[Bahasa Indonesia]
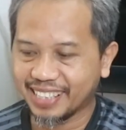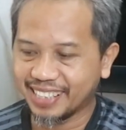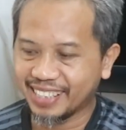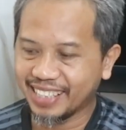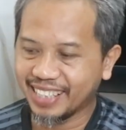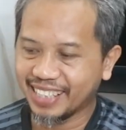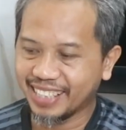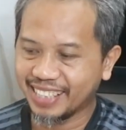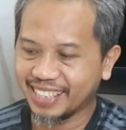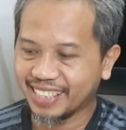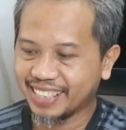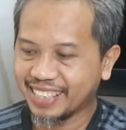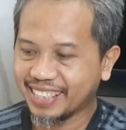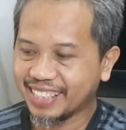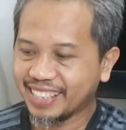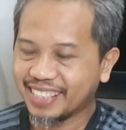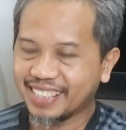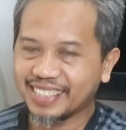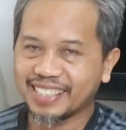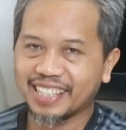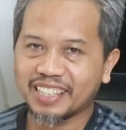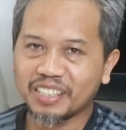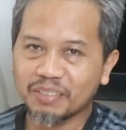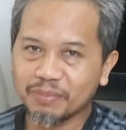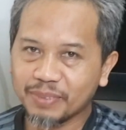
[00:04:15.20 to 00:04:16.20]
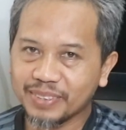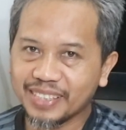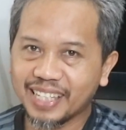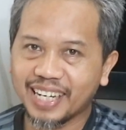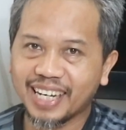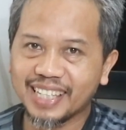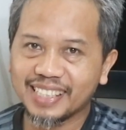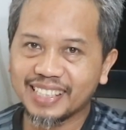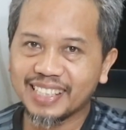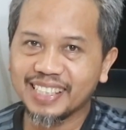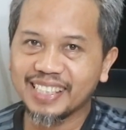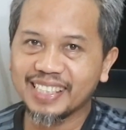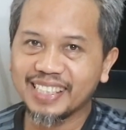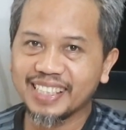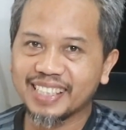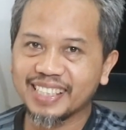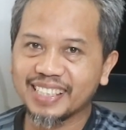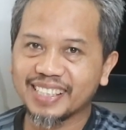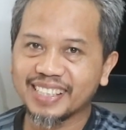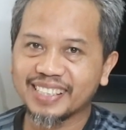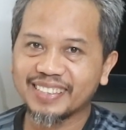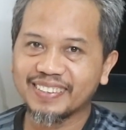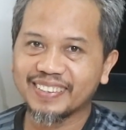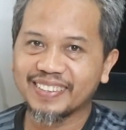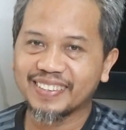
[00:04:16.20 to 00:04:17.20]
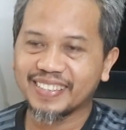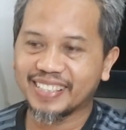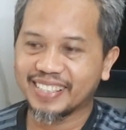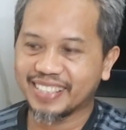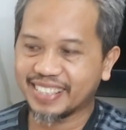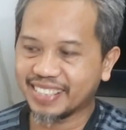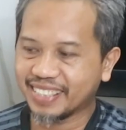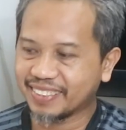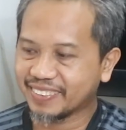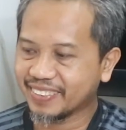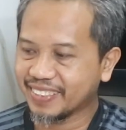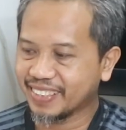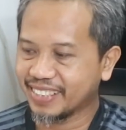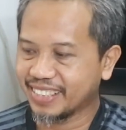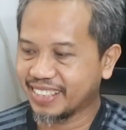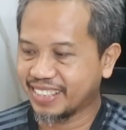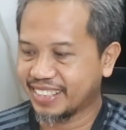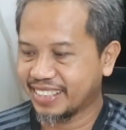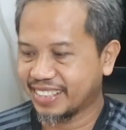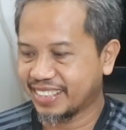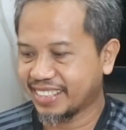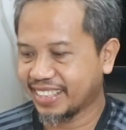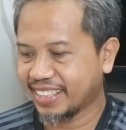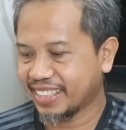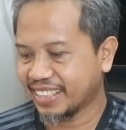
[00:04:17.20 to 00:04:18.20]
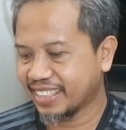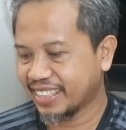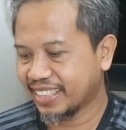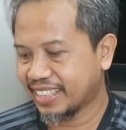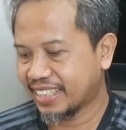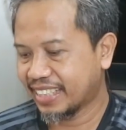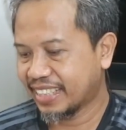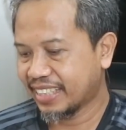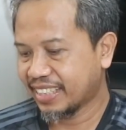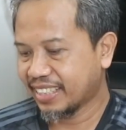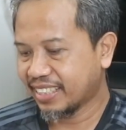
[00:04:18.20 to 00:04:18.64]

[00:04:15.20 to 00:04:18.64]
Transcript: karena saya punya aslinya gitu loh ya kan kan jadi